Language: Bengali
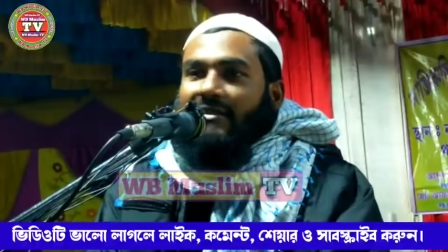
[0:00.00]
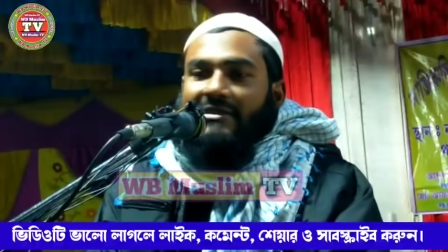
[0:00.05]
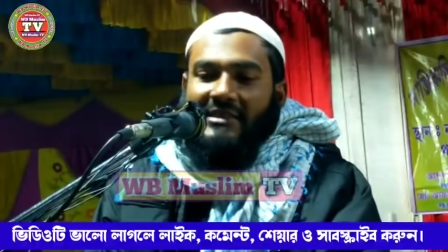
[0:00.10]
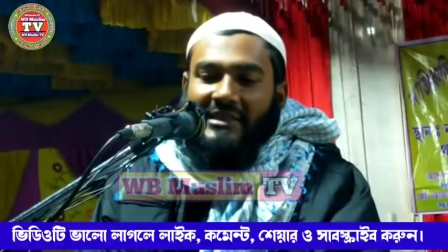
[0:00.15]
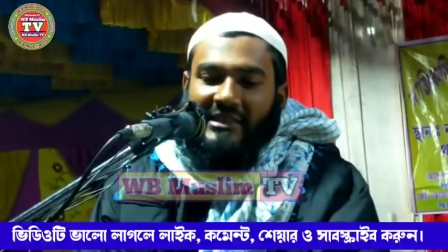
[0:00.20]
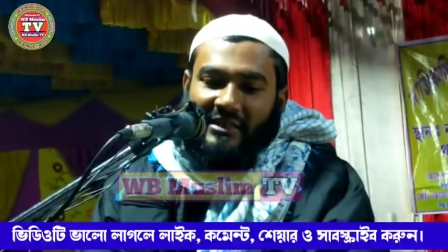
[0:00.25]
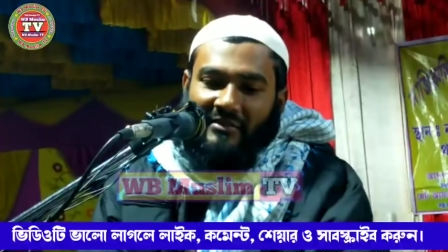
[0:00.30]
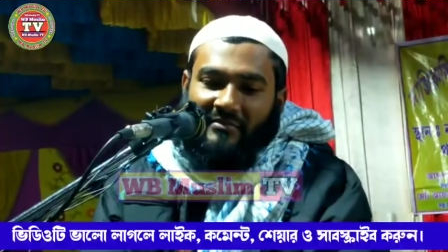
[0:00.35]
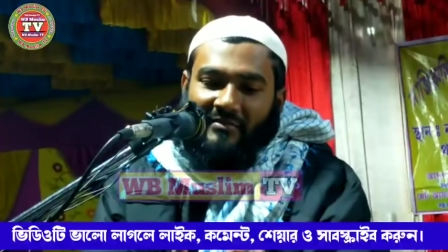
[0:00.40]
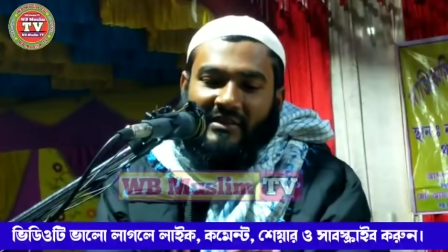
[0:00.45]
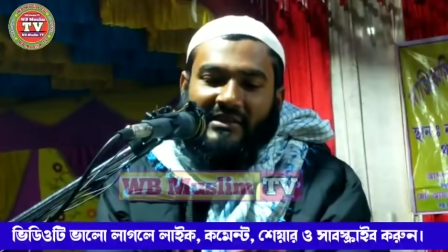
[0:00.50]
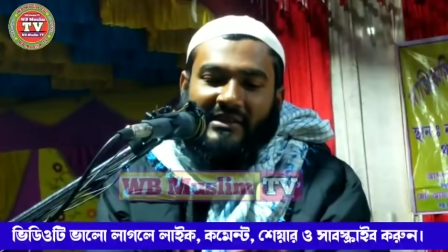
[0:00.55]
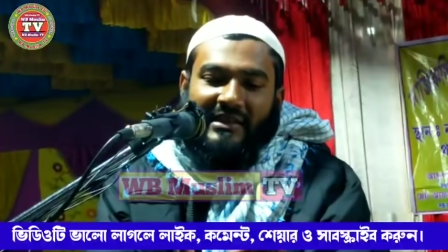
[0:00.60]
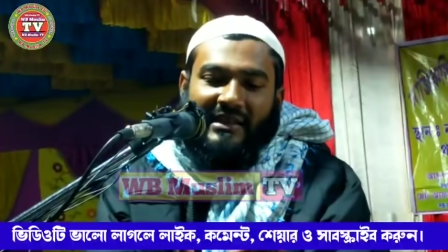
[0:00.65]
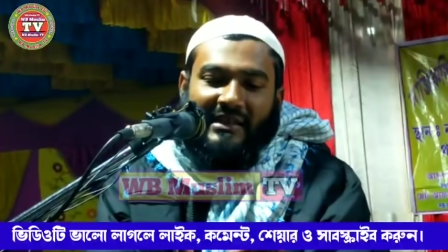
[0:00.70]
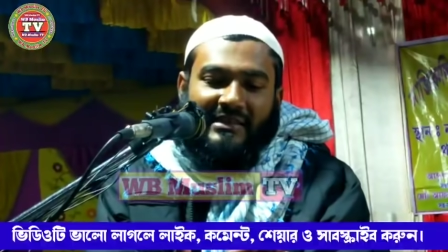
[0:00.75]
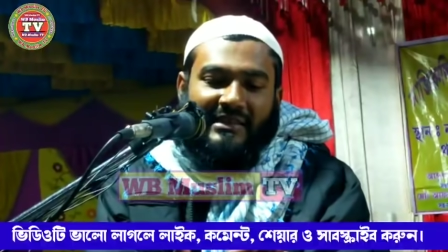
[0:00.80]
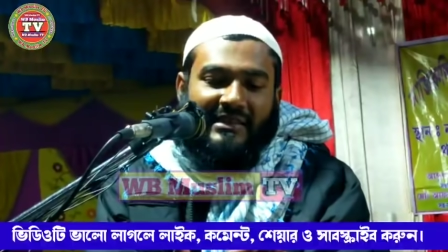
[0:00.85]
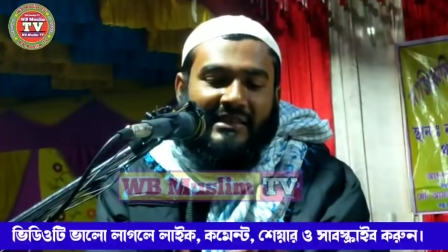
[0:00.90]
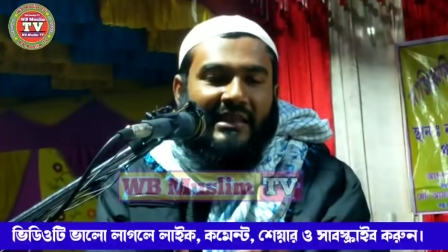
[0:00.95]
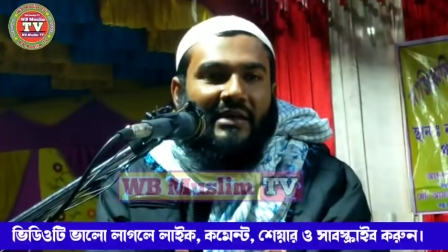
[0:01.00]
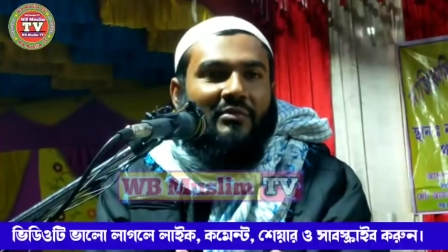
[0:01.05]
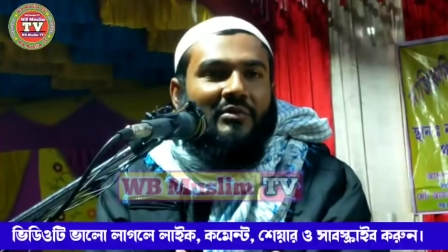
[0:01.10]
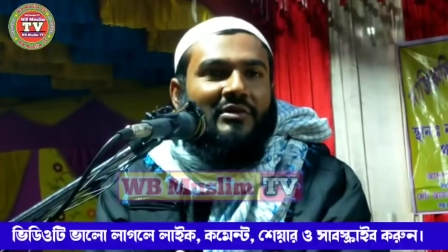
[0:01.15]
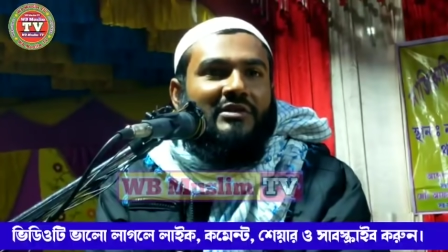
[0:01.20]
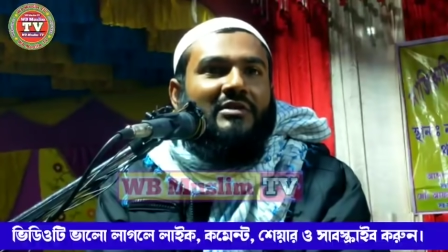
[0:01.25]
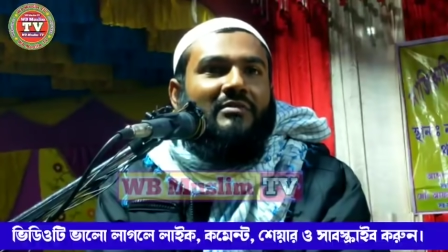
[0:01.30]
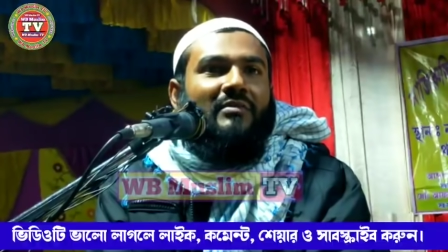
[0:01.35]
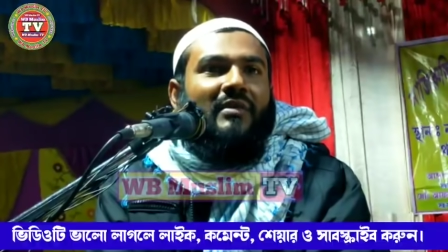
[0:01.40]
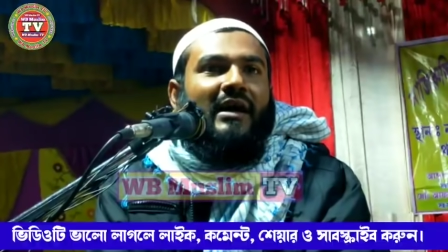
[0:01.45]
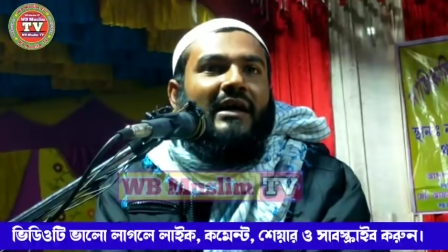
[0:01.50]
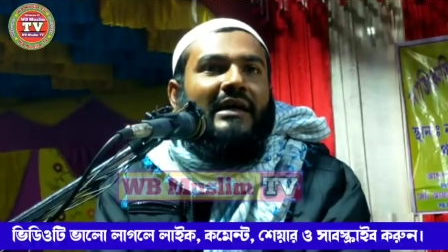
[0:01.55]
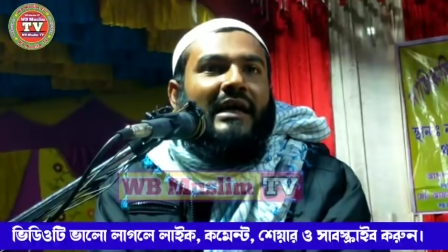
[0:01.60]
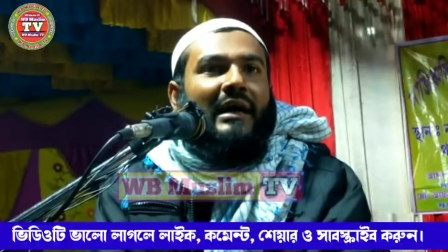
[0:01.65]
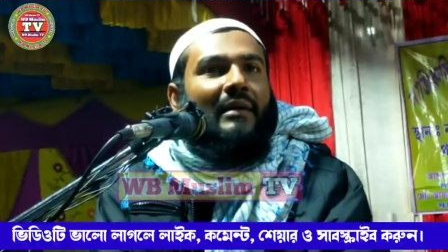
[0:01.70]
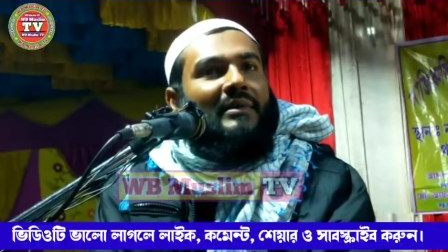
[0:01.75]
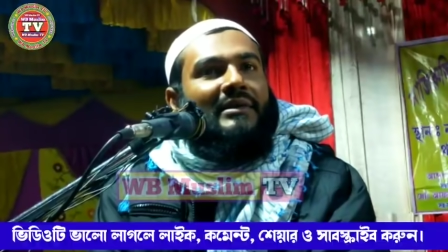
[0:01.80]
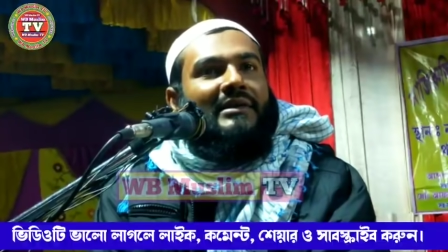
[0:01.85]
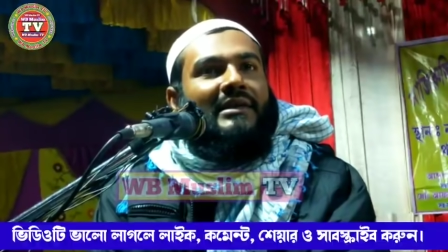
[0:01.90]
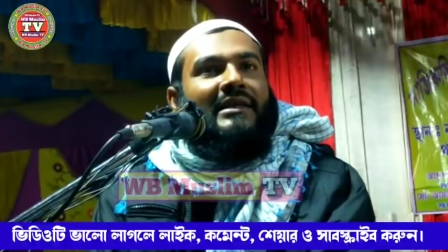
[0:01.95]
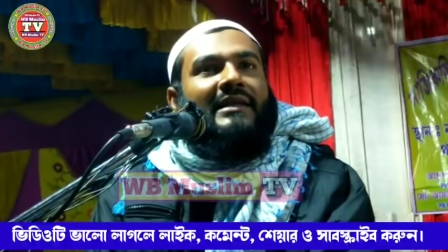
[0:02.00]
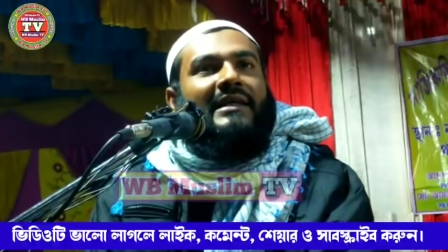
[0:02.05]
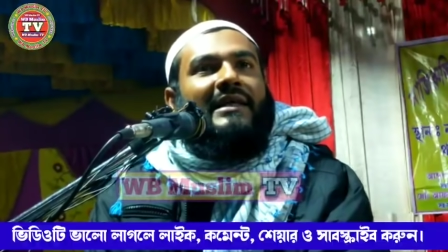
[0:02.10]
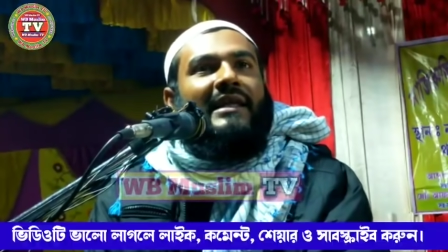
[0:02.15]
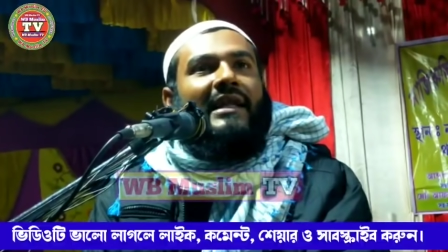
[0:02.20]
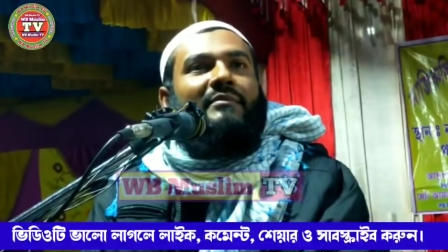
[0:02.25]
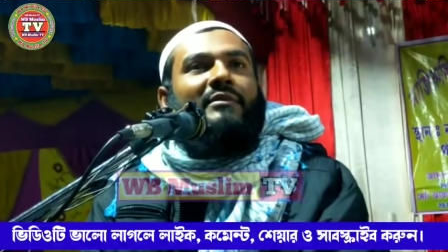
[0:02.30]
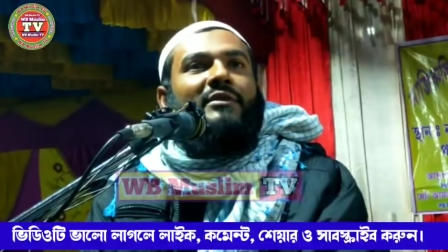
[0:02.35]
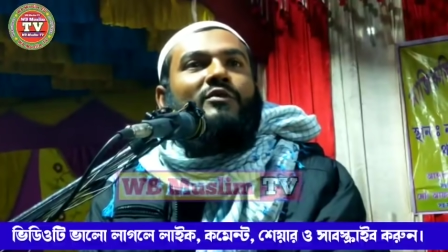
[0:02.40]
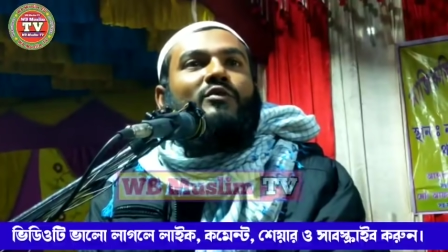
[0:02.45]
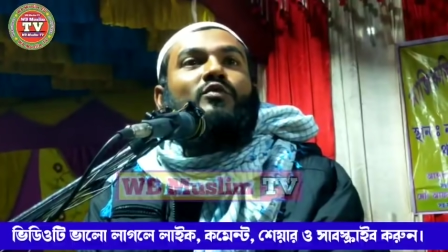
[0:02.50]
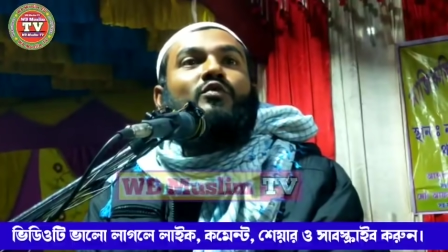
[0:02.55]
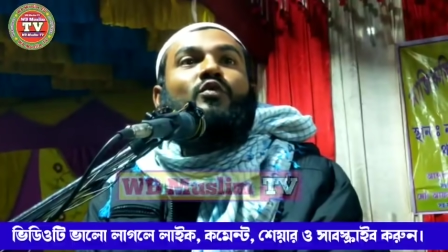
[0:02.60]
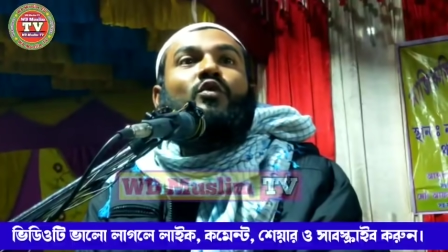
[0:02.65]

চিটিংবাজের কাছে গিয়ে বলছে ভাই আমাদের গ্রামের